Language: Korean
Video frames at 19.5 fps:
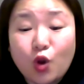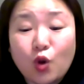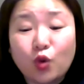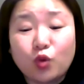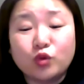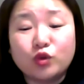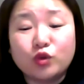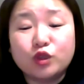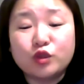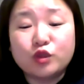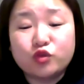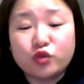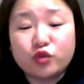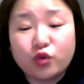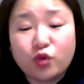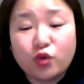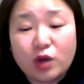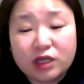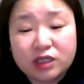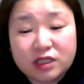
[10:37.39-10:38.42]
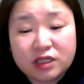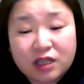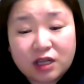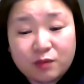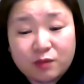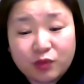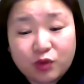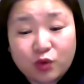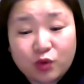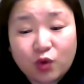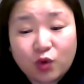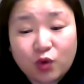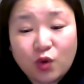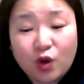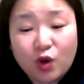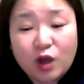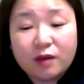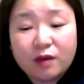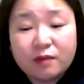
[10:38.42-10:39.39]
오늘은 중요한
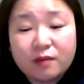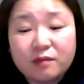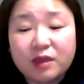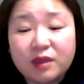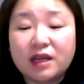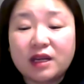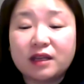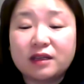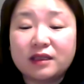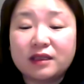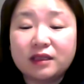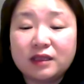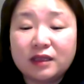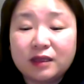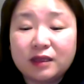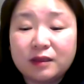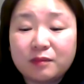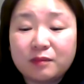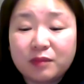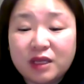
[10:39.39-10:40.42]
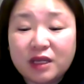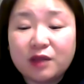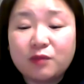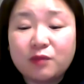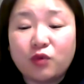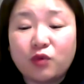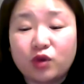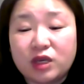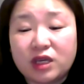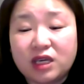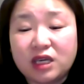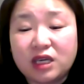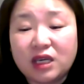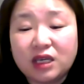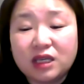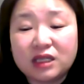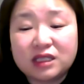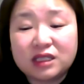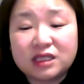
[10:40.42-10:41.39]
시간표로, 미래는 미리
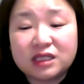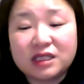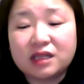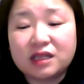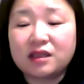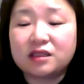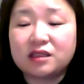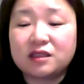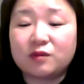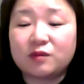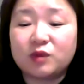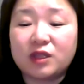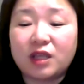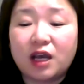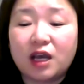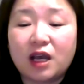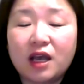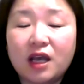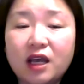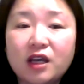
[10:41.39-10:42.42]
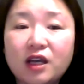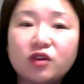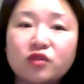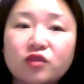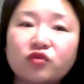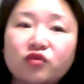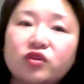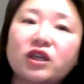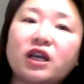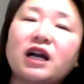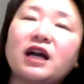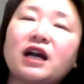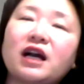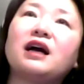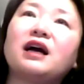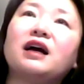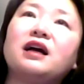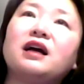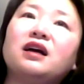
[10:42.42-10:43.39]
보이기 시작했습니다.
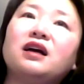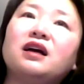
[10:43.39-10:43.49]
우리가